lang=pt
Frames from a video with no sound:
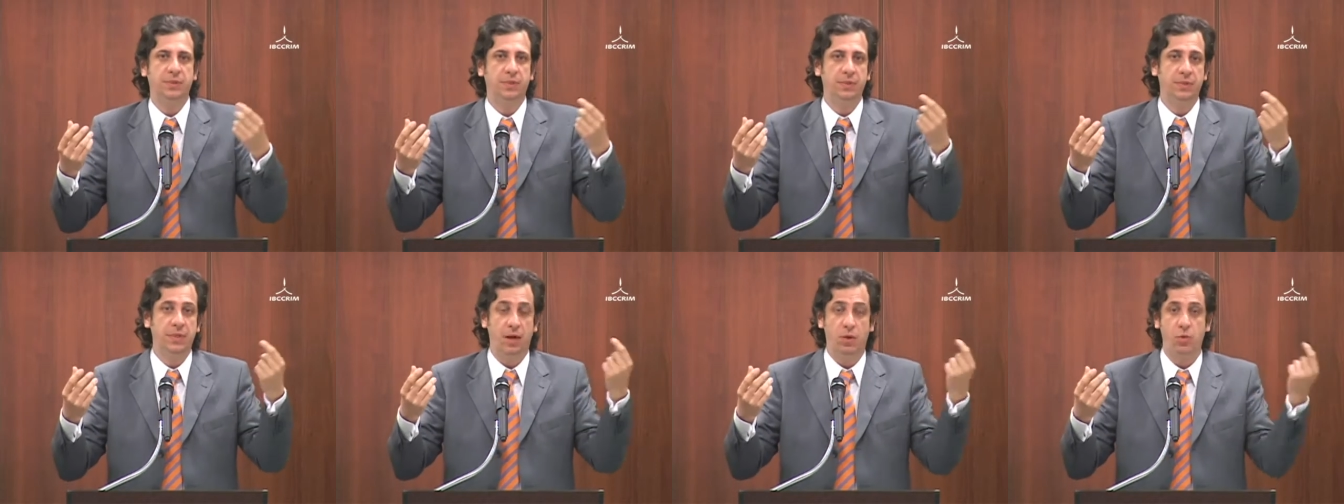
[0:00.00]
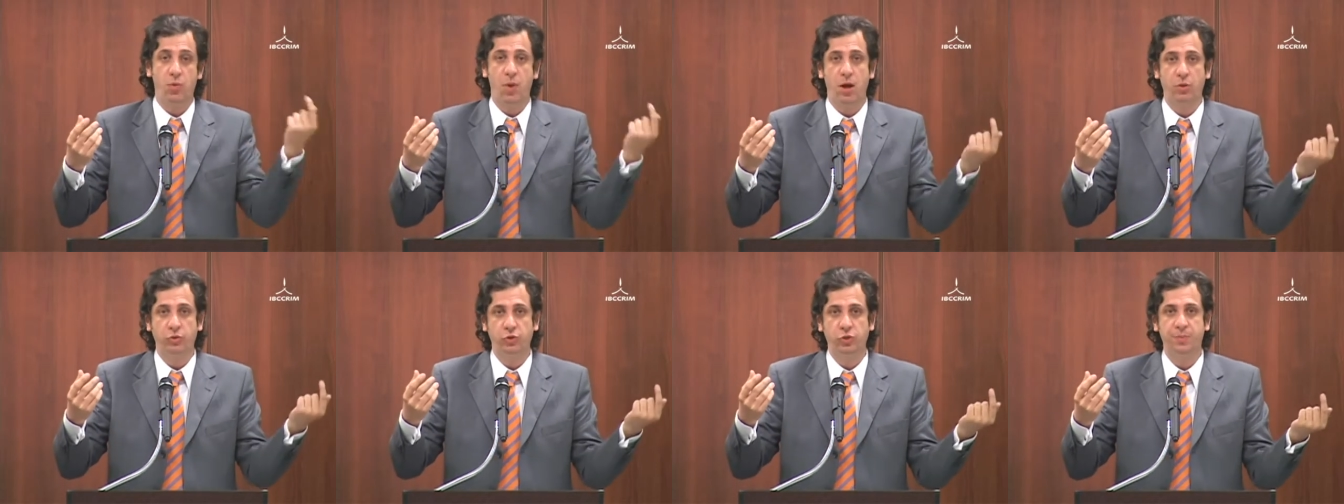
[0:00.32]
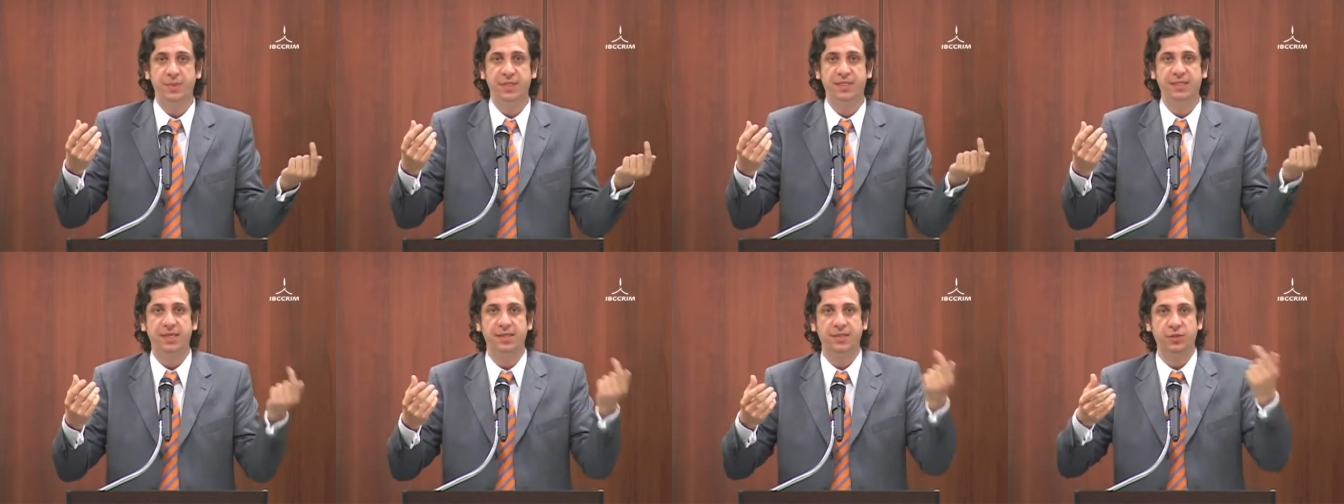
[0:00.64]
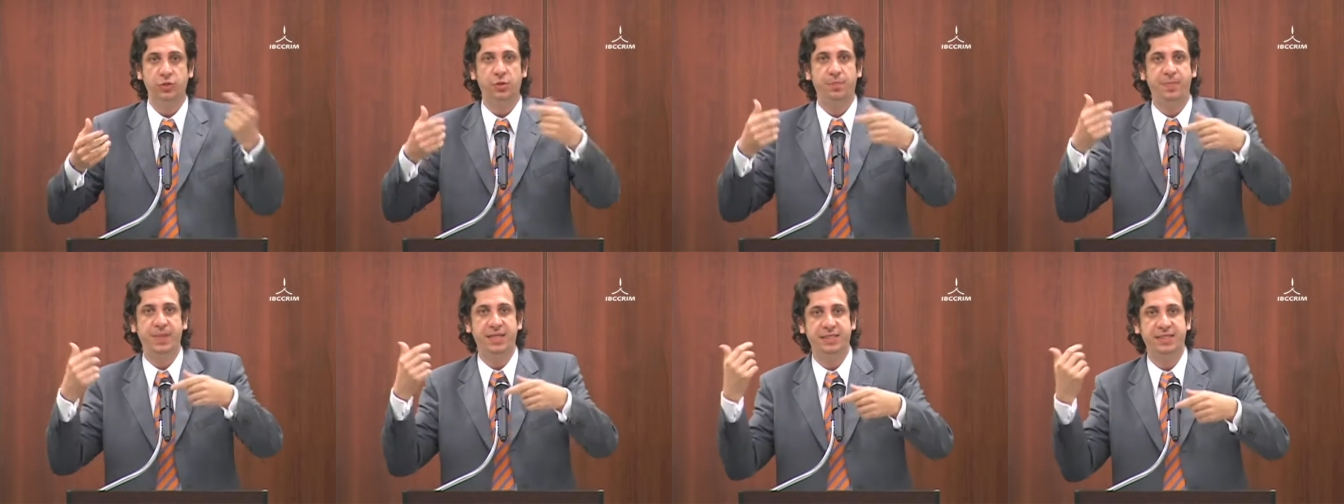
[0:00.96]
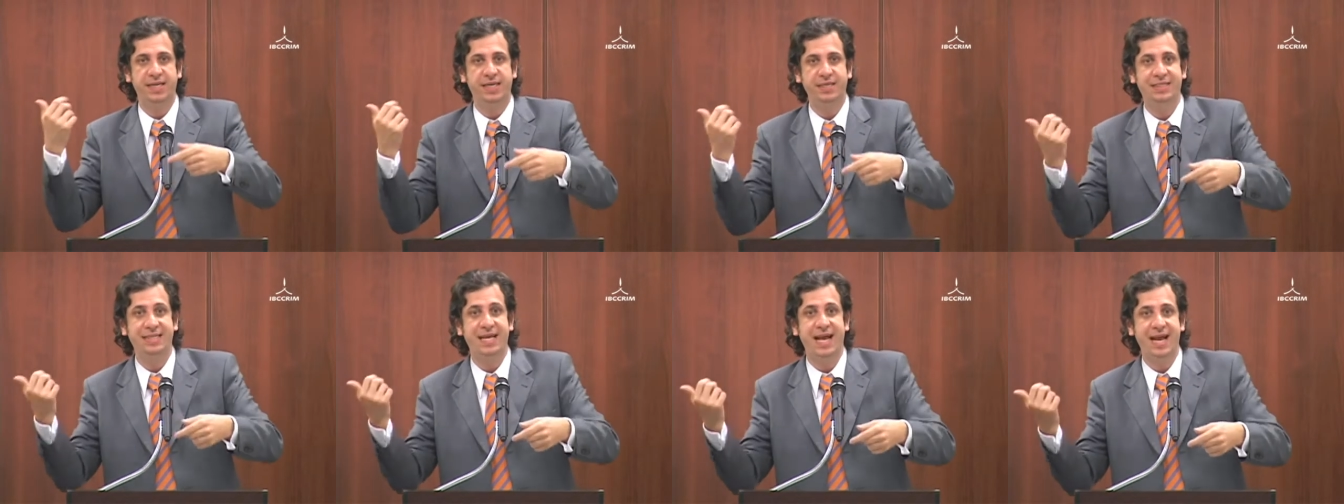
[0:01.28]
da qual substância
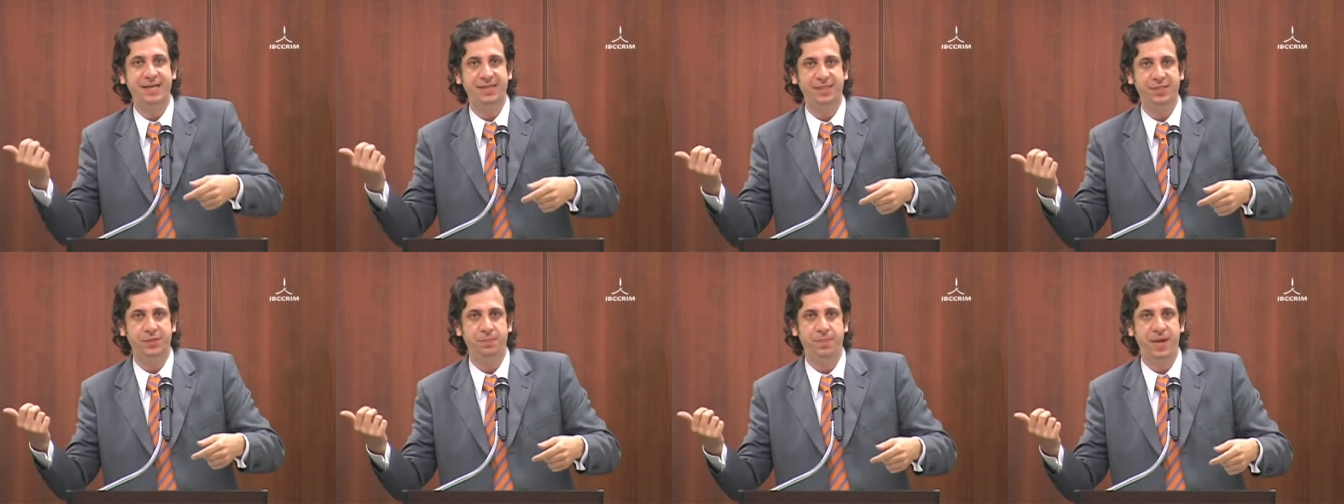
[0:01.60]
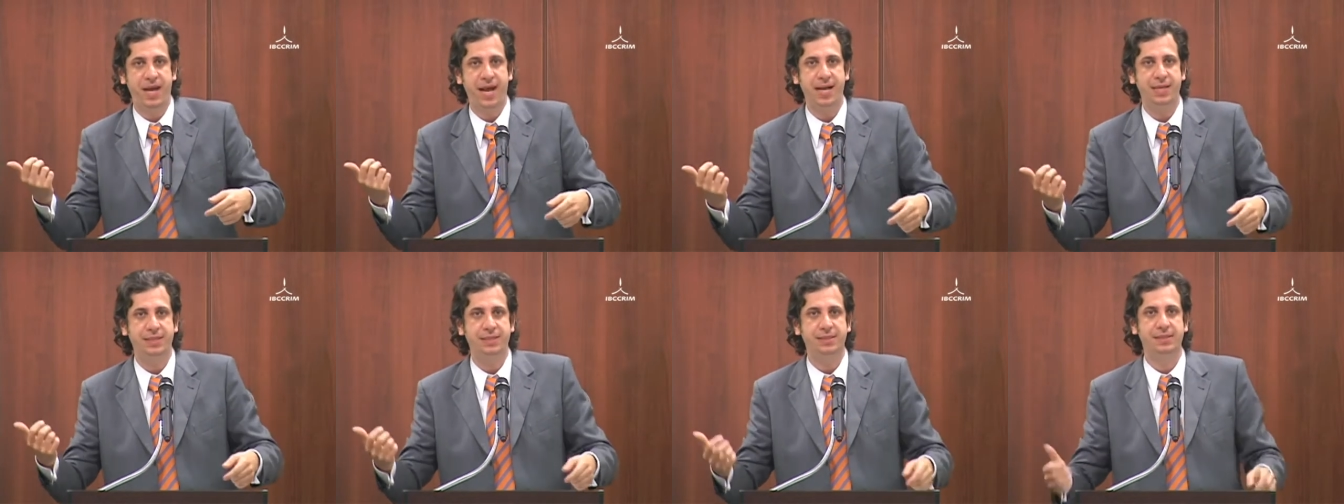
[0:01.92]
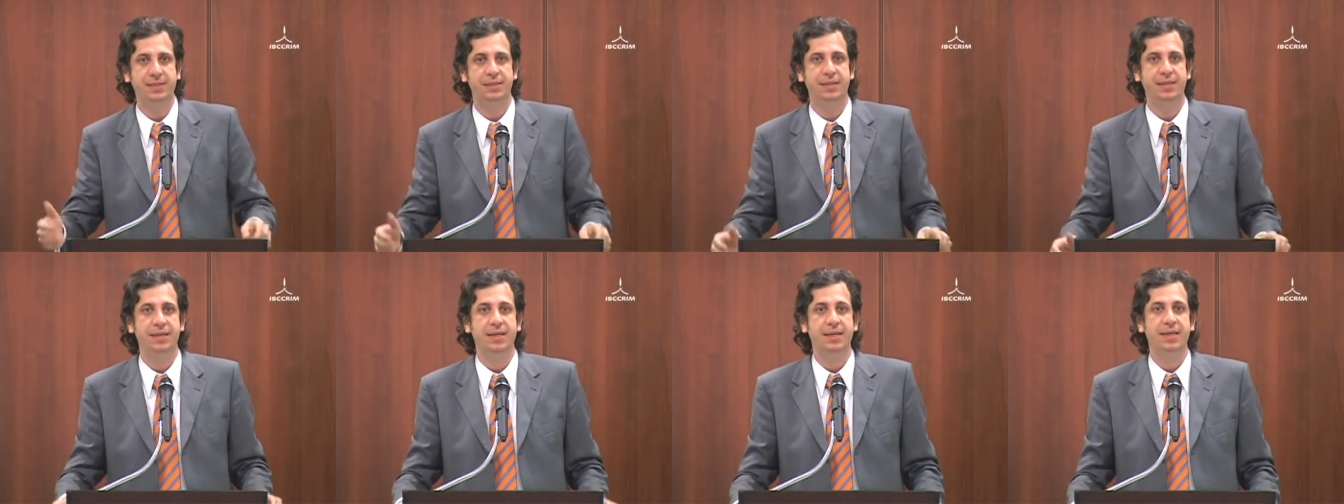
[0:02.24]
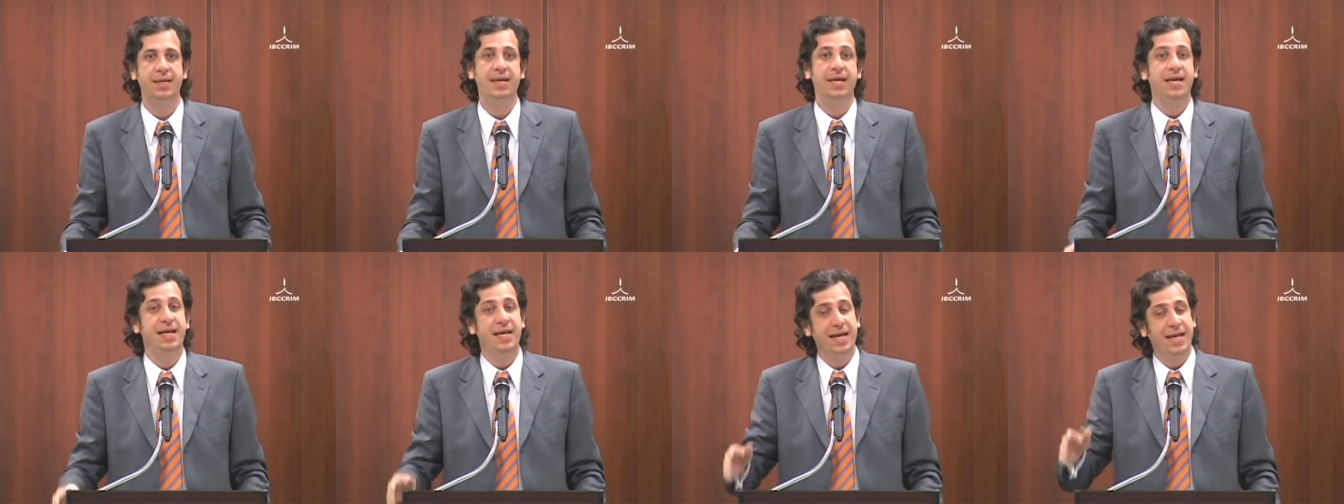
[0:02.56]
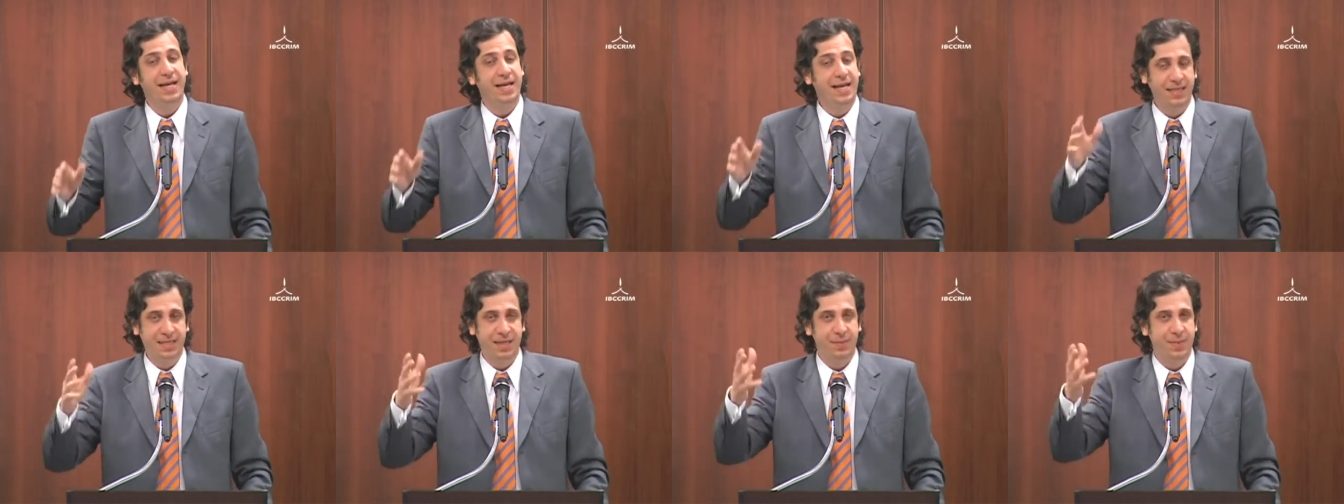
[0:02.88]
entorpecente é espécie,
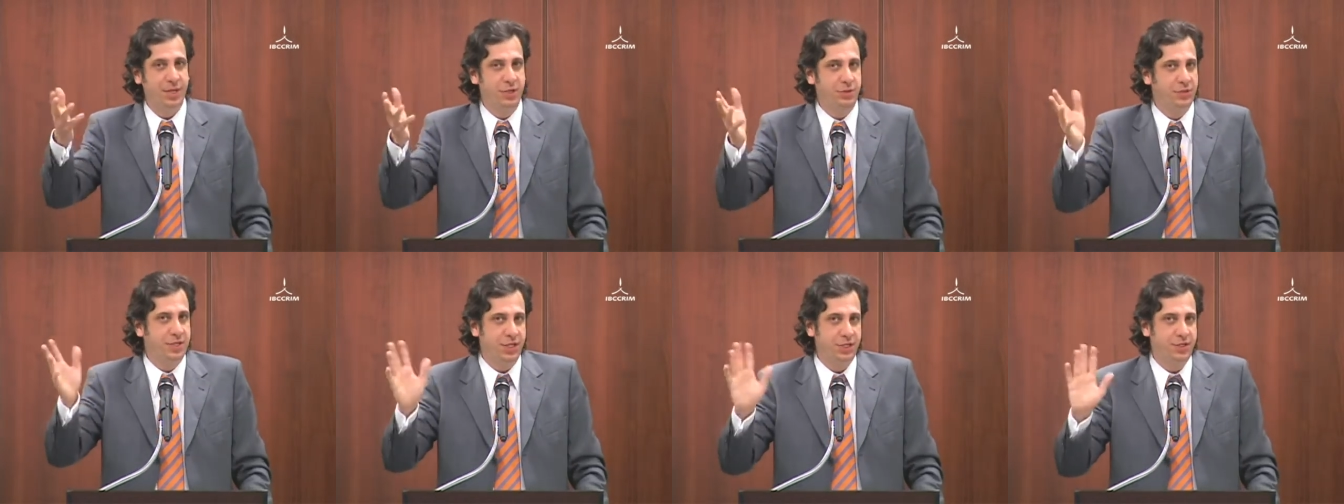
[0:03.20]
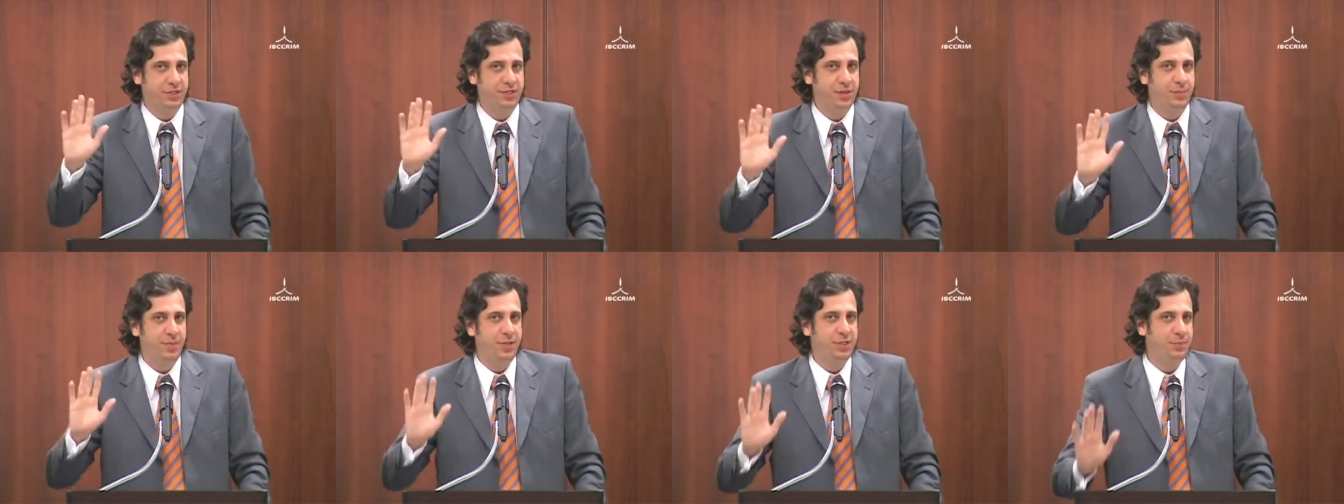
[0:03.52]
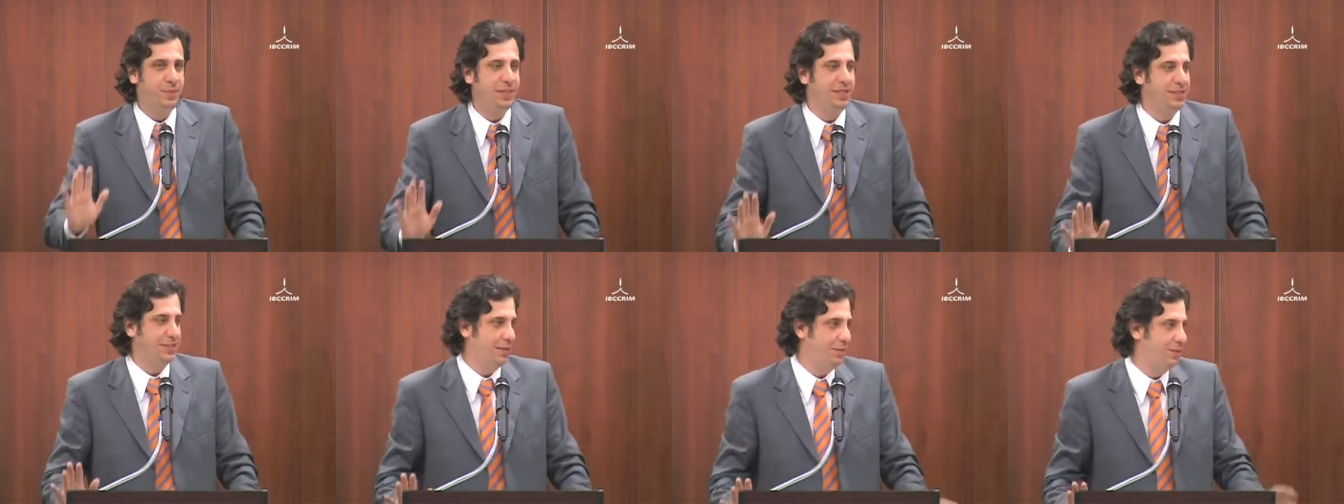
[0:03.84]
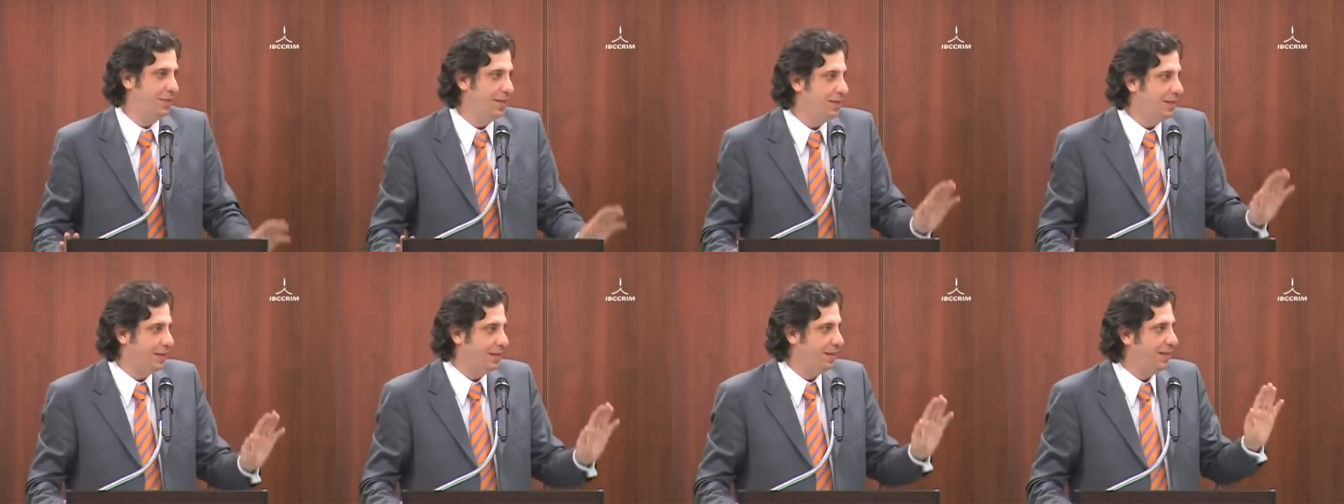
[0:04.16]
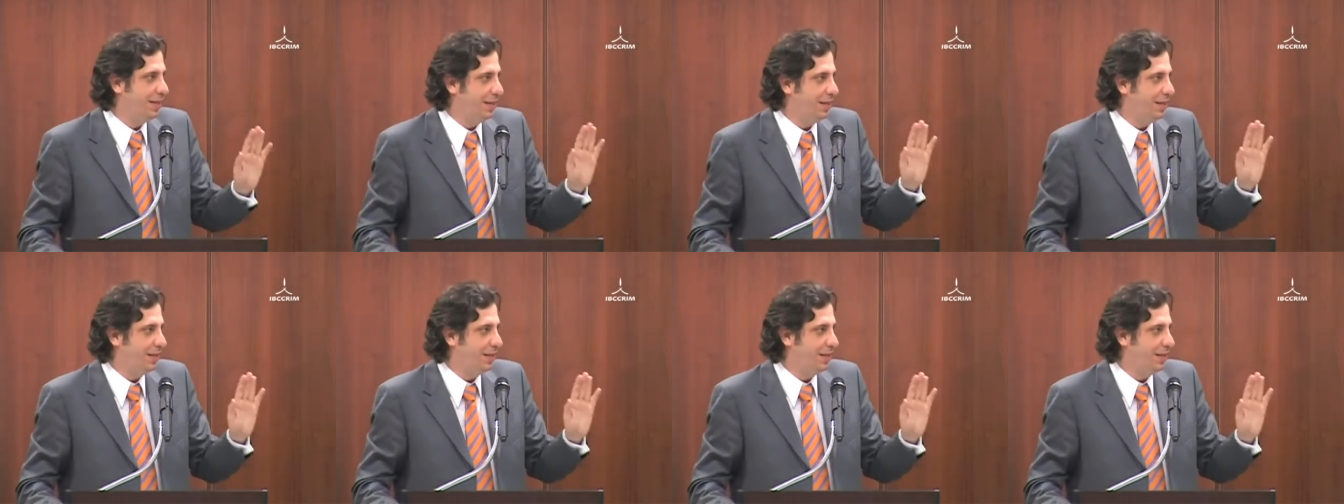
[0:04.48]
que também não deixa de ser uma expressão